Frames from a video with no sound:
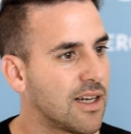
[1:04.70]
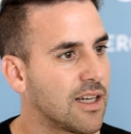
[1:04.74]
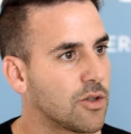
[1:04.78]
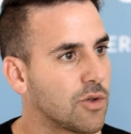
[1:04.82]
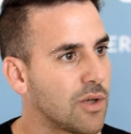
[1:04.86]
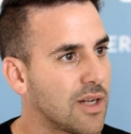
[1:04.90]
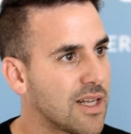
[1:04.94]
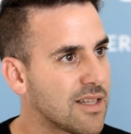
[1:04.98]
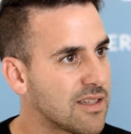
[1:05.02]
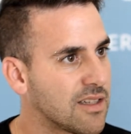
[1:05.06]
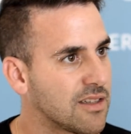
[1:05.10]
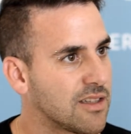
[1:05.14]
a
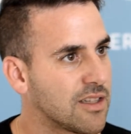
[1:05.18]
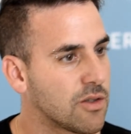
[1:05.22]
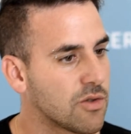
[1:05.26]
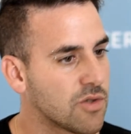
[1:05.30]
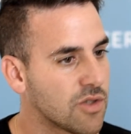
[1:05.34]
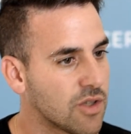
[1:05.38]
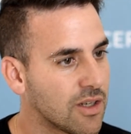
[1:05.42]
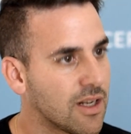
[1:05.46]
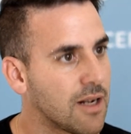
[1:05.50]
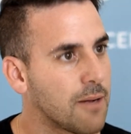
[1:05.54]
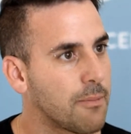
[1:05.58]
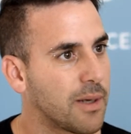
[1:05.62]
todas las
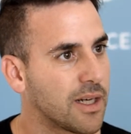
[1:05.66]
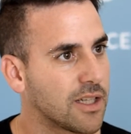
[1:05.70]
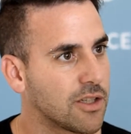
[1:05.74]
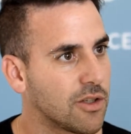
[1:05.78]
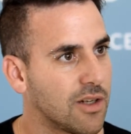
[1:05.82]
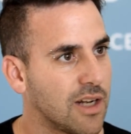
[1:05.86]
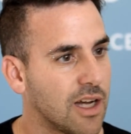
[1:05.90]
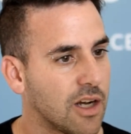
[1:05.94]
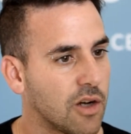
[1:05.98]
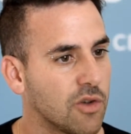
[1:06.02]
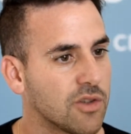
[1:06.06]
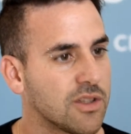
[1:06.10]
instituciones del Partido
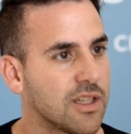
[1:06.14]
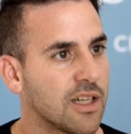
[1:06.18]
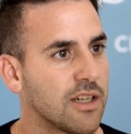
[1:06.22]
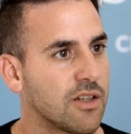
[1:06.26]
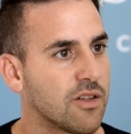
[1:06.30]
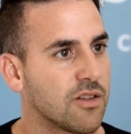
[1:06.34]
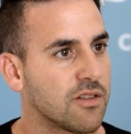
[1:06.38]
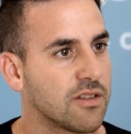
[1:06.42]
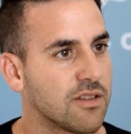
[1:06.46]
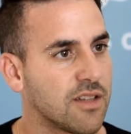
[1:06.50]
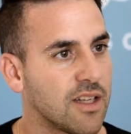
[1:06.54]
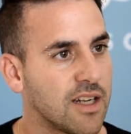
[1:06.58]
de la Costa que
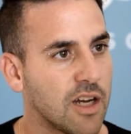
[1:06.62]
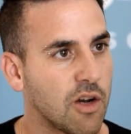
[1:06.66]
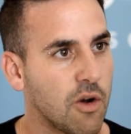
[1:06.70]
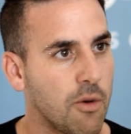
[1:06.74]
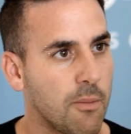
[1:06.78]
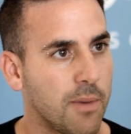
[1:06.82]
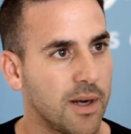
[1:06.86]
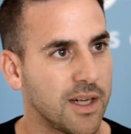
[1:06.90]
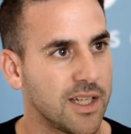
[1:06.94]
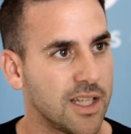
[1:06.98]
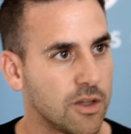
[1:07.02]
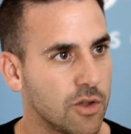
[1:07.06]
nos están
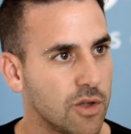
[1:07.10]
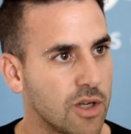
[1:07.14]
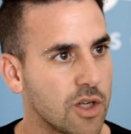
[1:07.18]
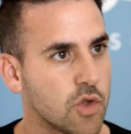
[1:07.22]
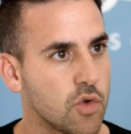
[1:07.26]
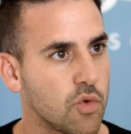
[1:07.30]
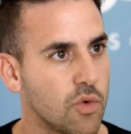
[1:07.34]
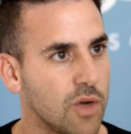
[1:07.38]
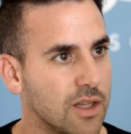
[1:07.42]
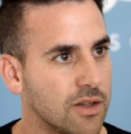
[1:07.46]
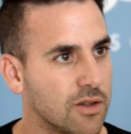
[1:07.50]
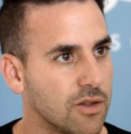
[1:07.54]
acompañando y
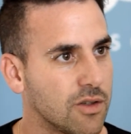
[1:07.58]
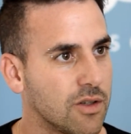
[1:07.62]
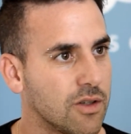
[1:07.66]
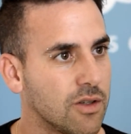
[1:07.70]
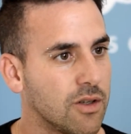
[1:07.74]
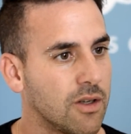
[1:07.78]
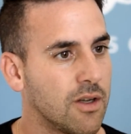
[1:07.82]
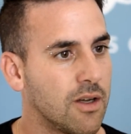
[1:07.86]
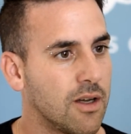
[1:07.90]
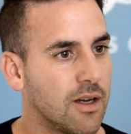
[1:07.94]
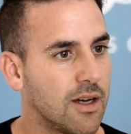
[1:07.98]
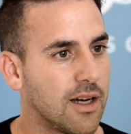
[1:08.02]
ayudando
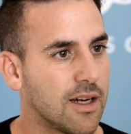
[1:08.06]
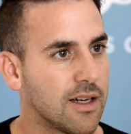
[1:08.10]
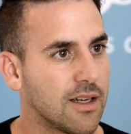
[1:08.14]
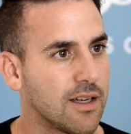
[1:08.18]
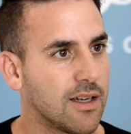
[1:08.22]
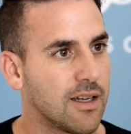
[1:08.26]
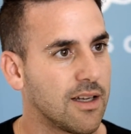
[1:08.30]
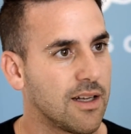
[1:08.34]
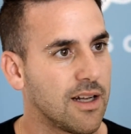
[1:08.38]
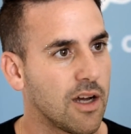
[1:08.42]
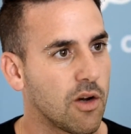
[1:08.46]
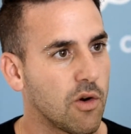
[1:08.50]
a
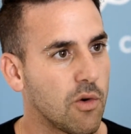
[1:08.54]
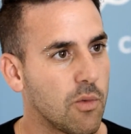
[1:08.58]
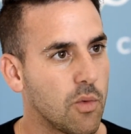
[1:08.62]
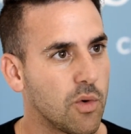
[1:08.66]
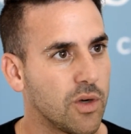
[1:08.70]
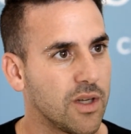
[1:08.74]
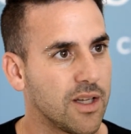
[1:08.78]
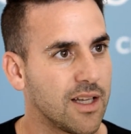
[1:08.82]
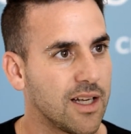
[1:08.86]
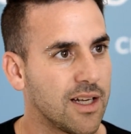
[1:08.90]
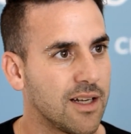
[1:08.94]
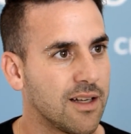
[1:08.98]
que la
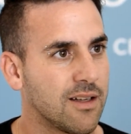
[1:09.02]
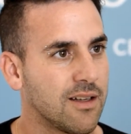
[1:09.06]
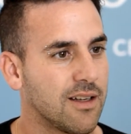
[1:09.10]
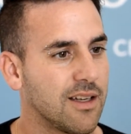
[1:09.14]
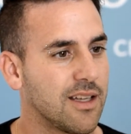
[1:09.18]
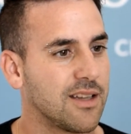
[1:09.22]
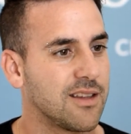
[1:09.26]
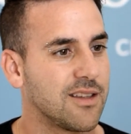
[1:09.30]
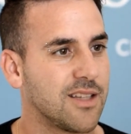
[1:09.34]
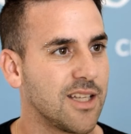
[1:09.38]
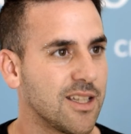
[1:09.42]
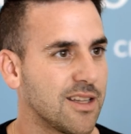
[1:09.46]
comunidad
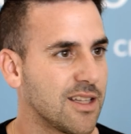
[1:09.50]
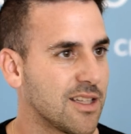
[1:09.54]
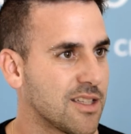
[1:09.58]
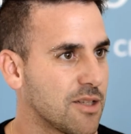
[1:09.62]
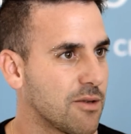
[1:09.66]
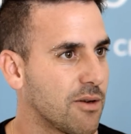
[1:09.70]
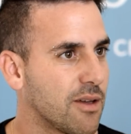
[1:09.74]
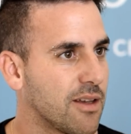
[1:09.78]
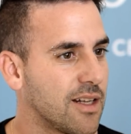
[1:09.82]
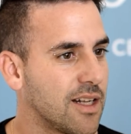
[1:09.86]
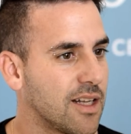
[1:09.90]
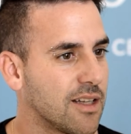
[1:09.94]
entienda y
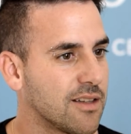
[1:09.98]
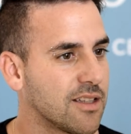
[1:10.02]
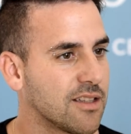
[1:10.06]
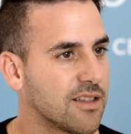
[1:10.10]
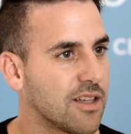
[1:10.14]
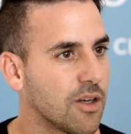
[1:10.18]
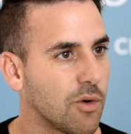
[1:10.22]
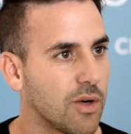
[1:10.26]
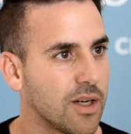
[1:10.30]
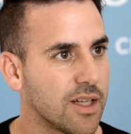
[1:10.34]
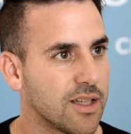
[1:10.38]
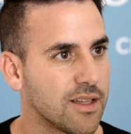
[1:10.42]
lleve adelante
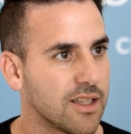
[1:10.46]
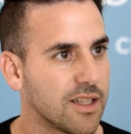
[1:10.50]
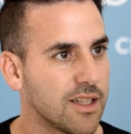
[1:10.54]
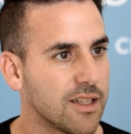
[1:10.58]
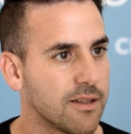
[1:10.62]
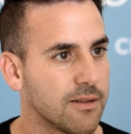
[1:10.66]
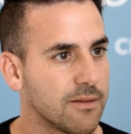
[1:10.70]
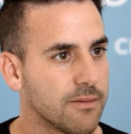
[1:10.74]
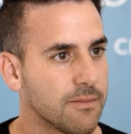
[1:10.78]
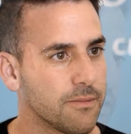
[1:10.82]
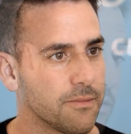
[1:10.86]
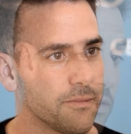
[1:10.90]
esta cuarentena.
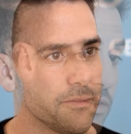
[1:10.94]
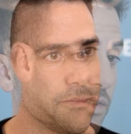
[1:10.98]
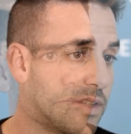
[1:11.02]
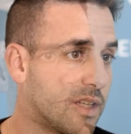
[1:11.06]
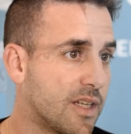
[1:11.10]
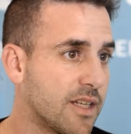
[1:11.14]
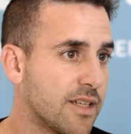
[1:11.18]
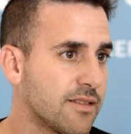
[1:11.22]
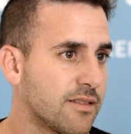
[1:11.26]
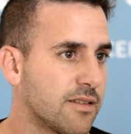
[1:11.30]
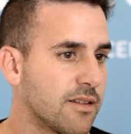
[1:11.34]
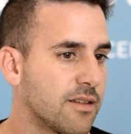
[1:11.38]

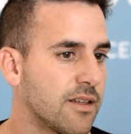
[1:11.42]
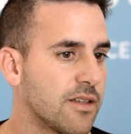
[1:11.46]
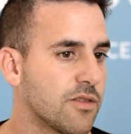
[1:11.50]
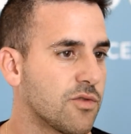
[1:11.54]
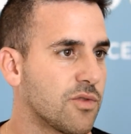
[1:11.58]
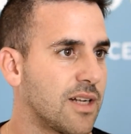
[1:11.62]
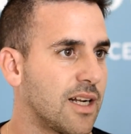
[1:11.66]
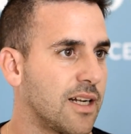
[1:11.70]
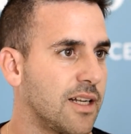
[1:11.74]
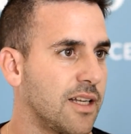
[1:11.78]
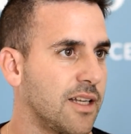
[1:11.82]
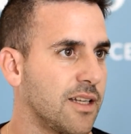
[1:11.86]
103 es
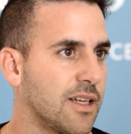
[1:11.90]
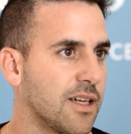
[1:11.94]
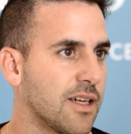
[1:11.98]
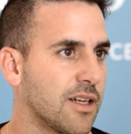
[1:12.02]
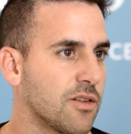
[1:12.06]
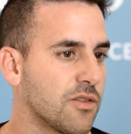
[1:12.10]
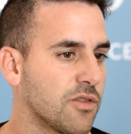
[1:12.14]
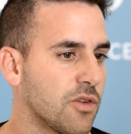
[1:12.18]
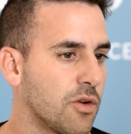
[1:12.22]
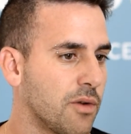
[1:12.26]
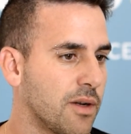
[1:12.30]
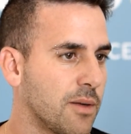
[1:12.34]
una línea que
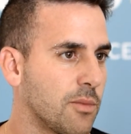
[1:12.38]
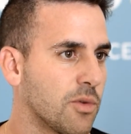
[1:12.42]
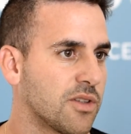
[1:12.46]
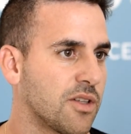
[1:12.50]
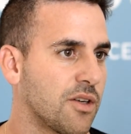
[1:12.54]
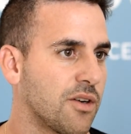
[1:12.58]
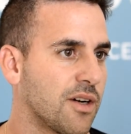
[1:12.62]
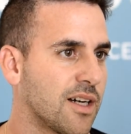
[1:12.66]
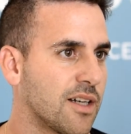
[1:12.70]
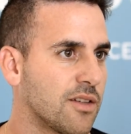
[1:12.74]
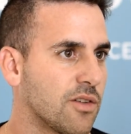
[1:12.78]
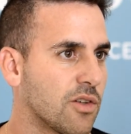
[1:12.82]
nosotros venimos
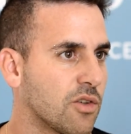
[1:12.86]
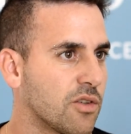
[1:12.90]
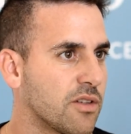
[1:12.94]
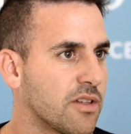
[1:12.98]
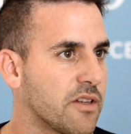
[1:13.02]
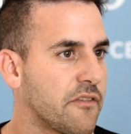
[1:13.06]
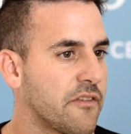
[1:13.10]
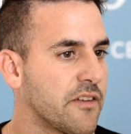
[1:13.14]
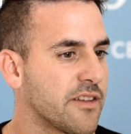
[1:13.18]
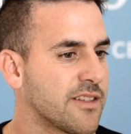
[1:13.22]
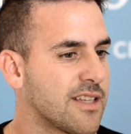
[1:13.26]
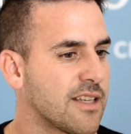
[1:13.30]
trabajando con
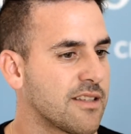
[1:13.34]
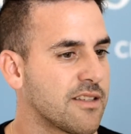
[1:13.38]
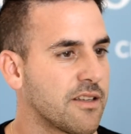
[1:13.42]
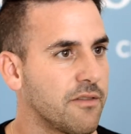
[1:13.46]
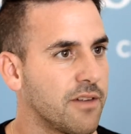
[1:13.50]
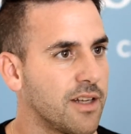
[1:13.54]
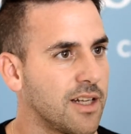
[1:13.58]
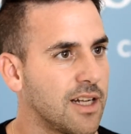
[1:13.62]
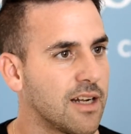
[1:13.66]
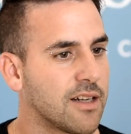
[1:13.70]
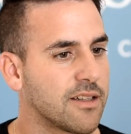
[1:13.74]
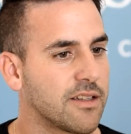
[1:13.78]
Defensa
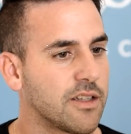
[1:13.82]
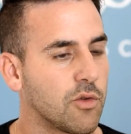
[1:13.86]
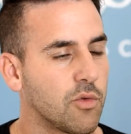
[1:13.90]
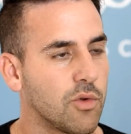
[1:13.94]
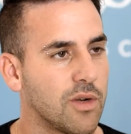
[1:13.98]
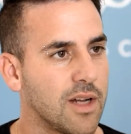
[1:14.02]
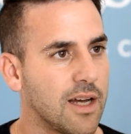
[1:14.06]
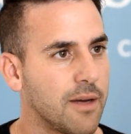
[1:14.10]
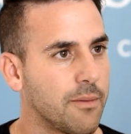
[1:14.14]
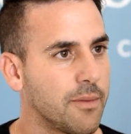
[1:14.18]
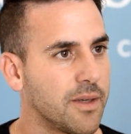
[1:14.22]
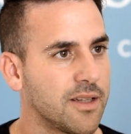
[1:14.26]
Civil
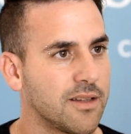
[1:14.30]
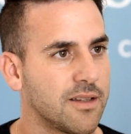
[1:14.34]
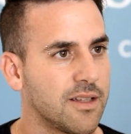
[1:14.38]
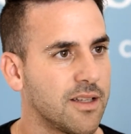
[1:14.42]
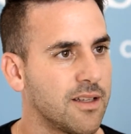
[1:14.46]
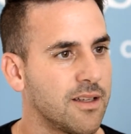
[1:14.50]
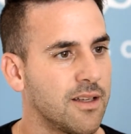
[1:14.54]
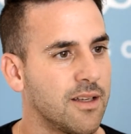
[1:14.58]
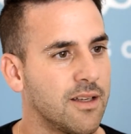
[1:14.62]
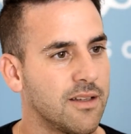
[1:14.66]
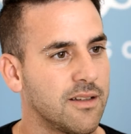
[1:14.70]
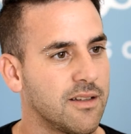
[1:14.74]

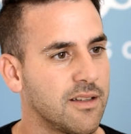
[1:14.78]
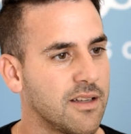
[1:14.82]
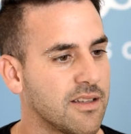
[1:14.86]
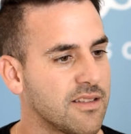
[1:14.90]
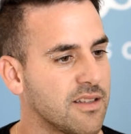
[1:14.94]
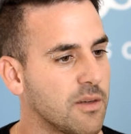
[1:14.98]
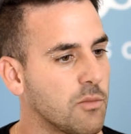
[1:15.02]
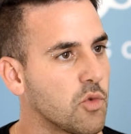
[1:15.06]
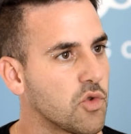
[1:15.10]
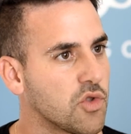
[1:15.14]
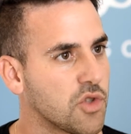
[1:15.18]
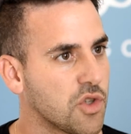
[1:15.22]
articuladamente desde
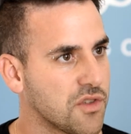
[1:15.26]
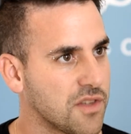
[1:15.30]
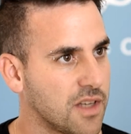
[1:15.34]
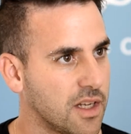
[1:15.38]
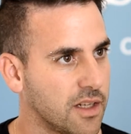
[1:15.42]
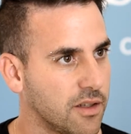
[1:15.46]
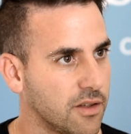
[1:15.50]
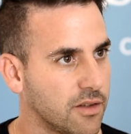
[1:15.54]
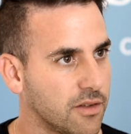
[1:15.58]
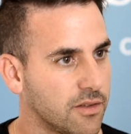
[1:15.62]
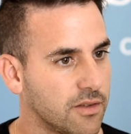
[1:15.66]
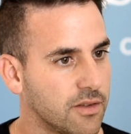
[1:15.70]
hace muchos
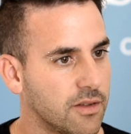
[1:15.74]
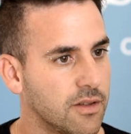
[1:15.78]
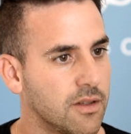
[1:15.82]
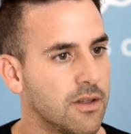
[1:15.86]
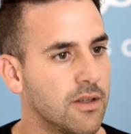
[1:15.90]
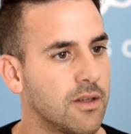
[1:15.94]
años.